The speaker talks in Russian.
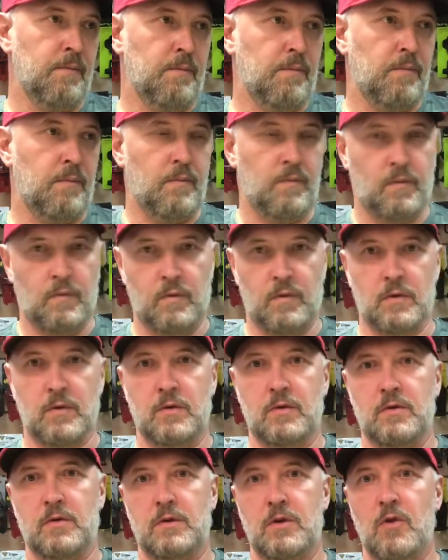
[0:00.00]

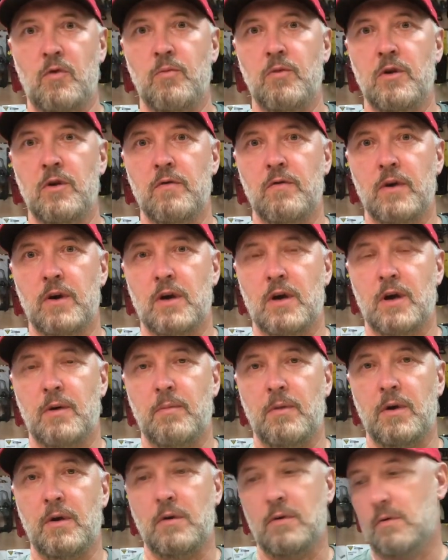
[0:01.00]
с алюминиевой
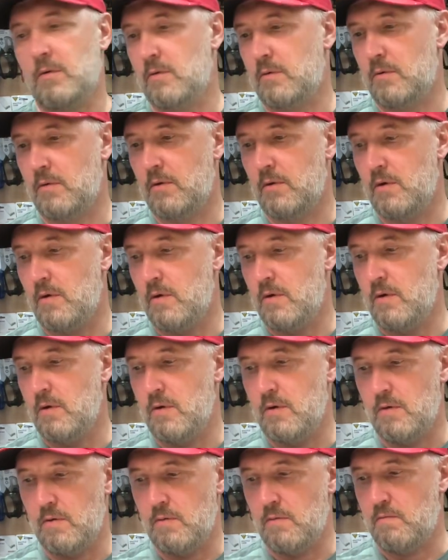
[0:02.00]
рамой
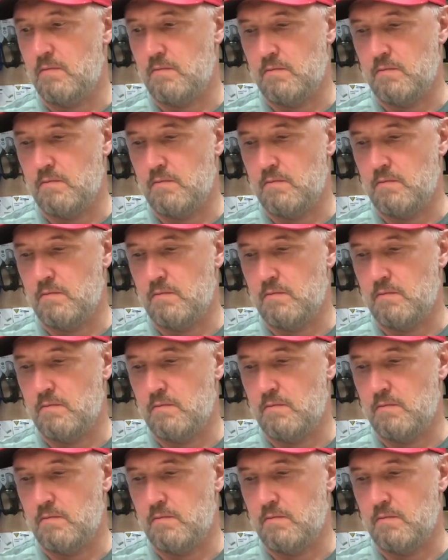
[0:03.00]
и